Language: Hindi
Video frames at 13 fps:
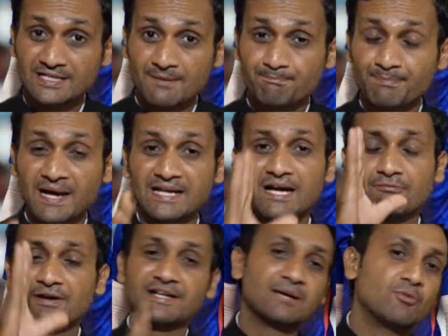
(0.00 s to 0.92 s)
का पहला
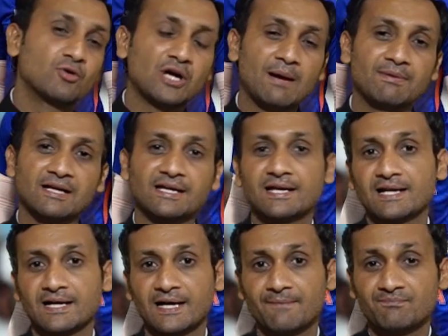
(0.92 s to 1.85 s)
वनडे मुकाबला
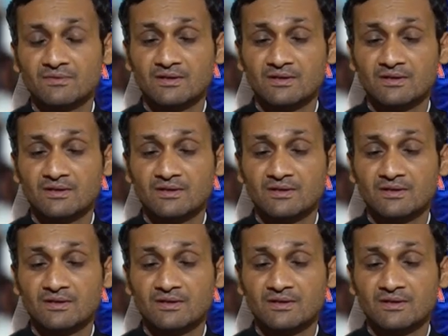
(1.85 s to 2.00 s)
खेला गया